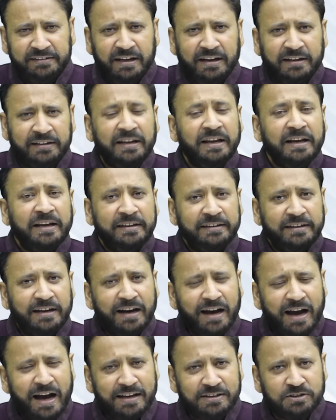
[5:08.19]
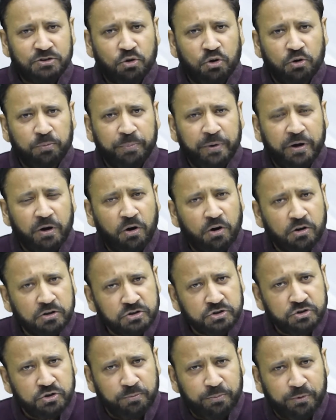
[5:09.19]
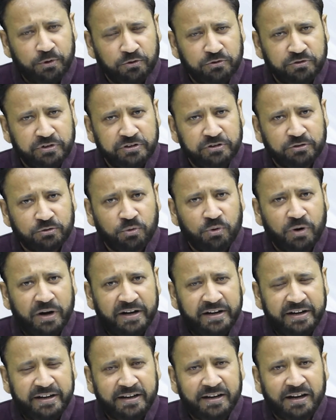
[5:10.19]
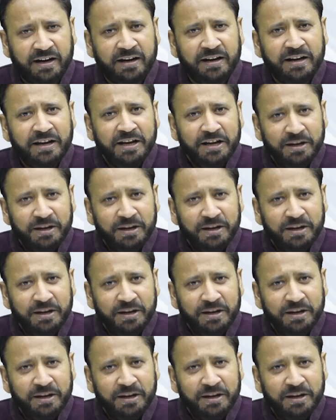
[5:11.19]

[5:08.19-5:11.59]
दर्द या ख़ास तौर पर ऑस्टियोपोरोसिस को हड्डी का